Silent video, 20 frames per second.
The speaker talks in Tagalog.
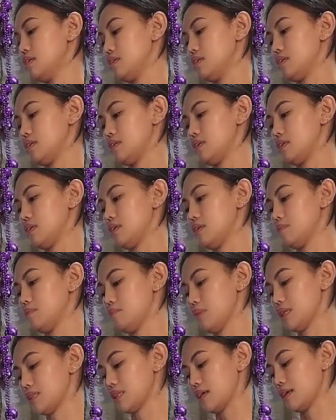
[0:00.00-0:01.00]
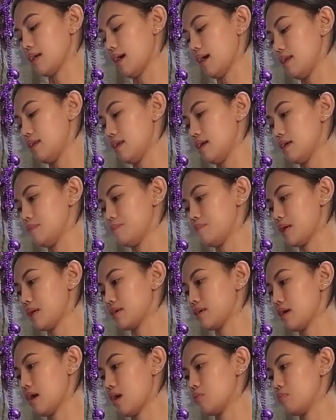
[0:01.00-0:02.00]
um, matagalan, pang
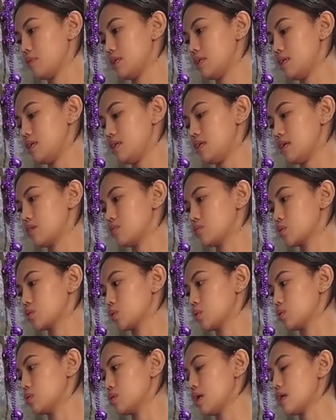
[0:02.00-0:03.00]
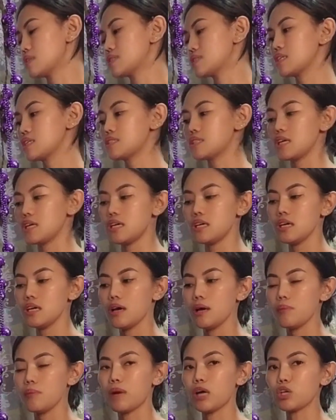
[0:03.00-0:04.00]
how many, ano to, ah, 60,
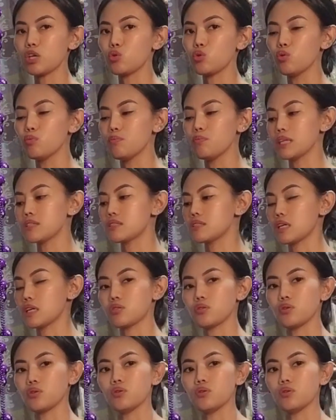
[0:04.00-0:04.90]
pang 2 months na to.